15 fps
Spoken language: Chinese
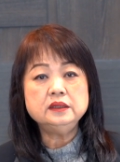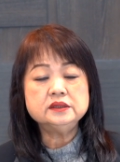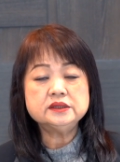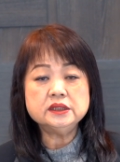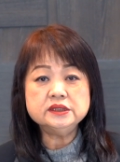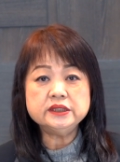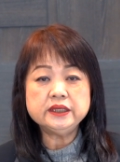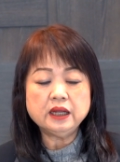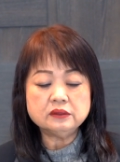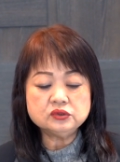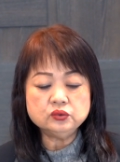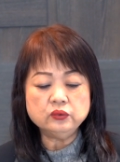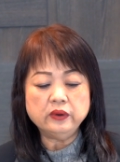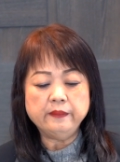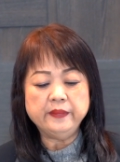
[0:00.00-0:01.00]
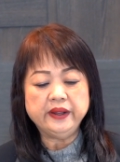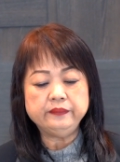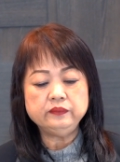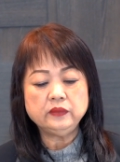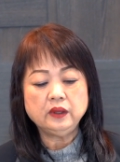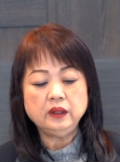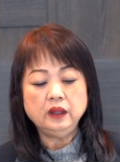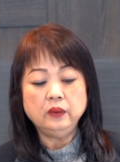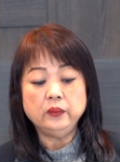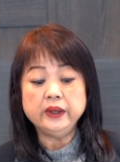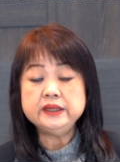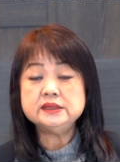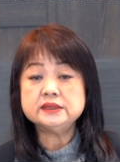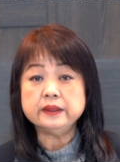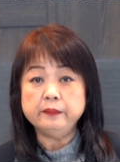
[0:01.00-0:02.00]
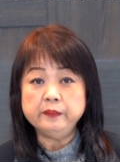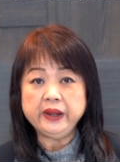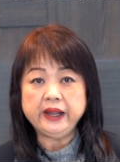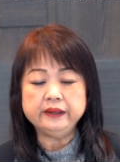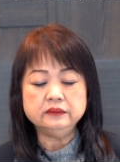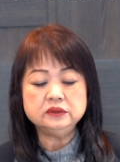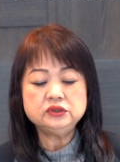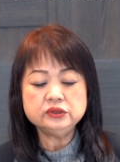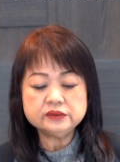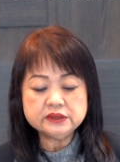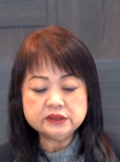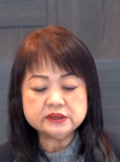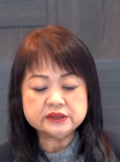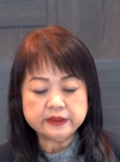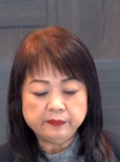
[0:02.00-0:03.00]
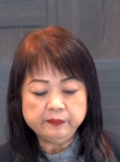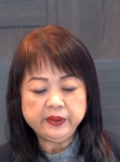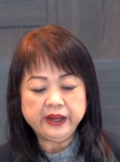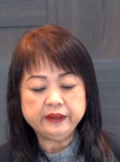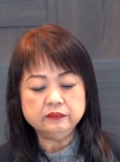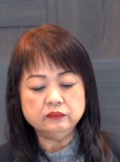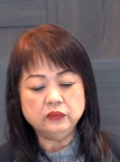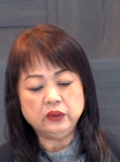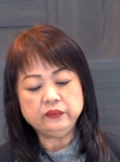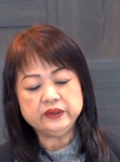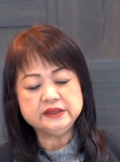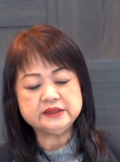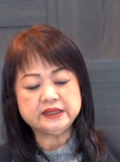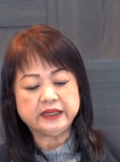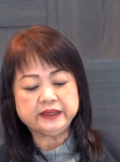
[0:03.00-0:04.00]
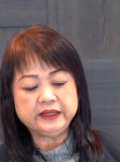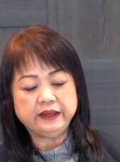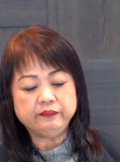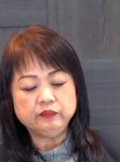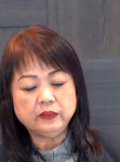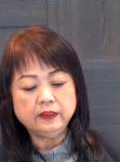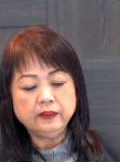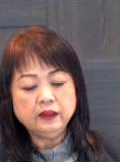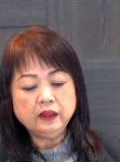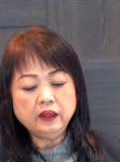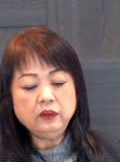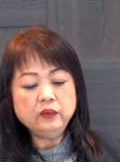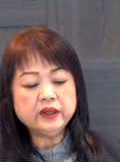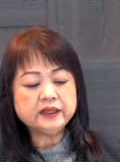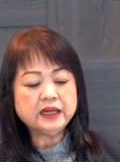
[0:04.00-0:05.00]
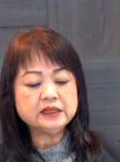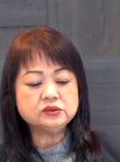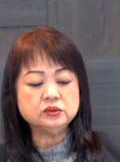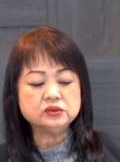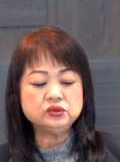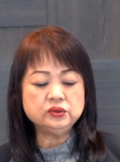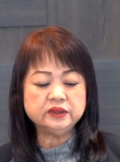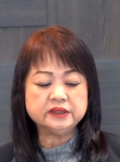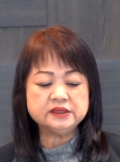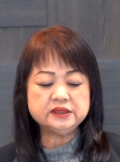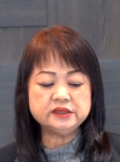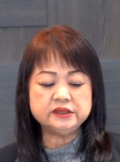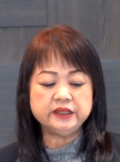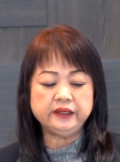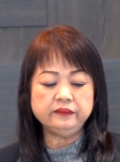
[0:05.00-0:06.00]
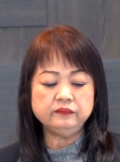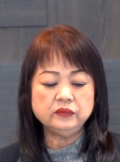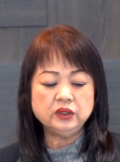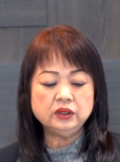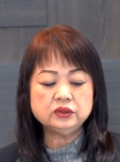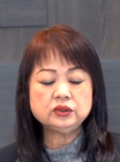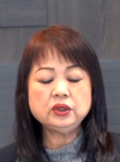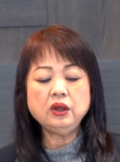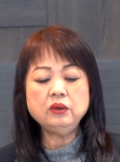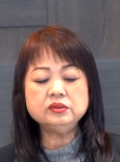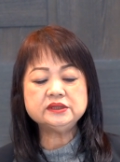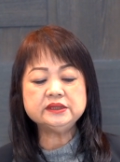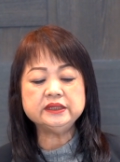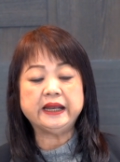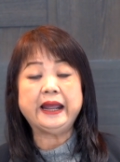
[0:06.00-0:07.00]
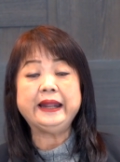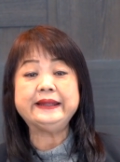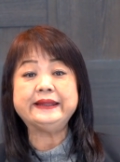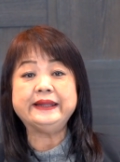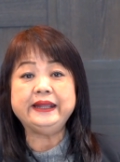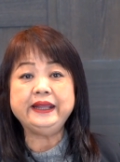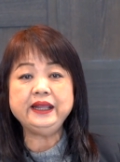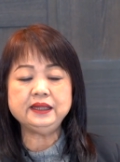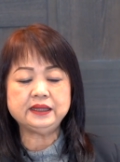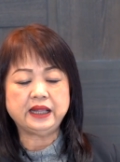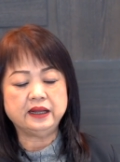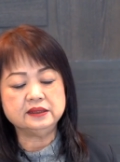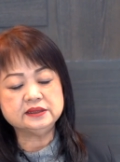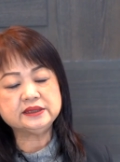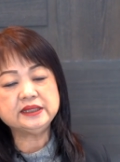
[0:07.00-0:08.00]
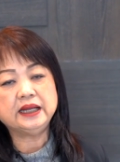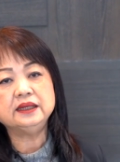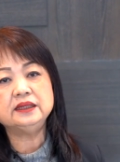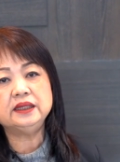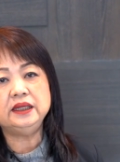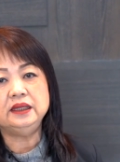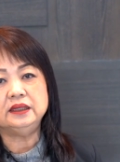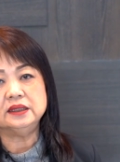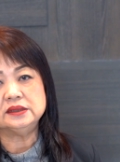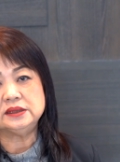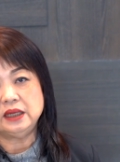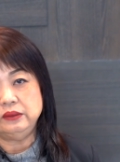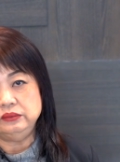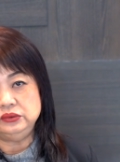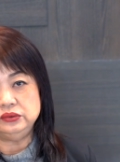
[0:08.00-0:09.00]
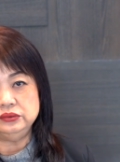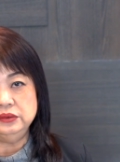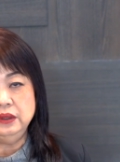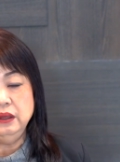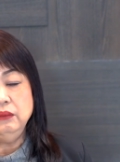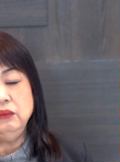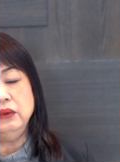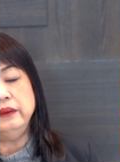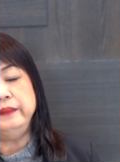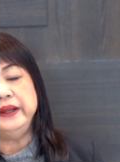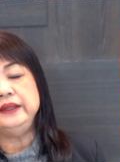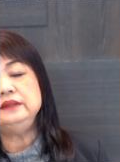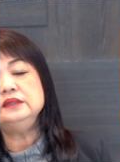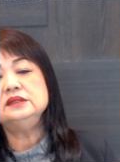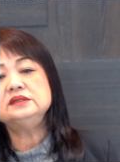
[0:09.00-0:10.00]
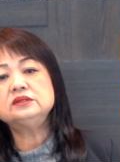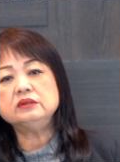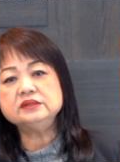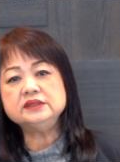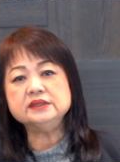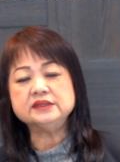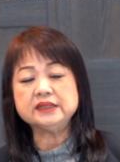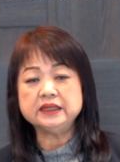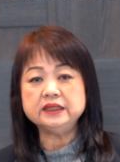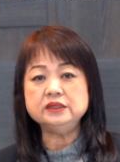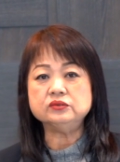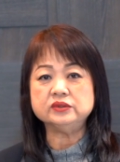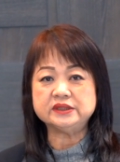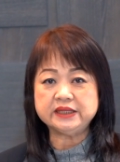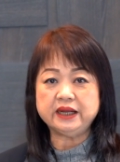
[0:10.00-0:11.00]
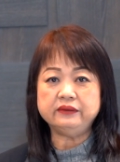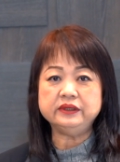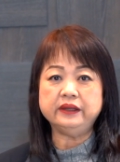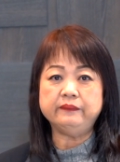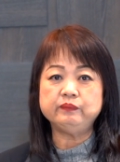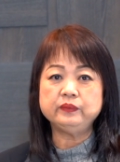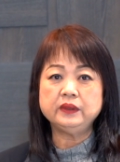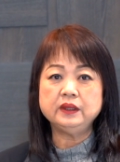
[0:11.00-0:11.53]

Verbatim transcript: 圣经告诉我们，为审判就是审判魔鬼撒旦，因为他所做的事情。都是来抵挡上帝的造物主，我们都是上帝所造的，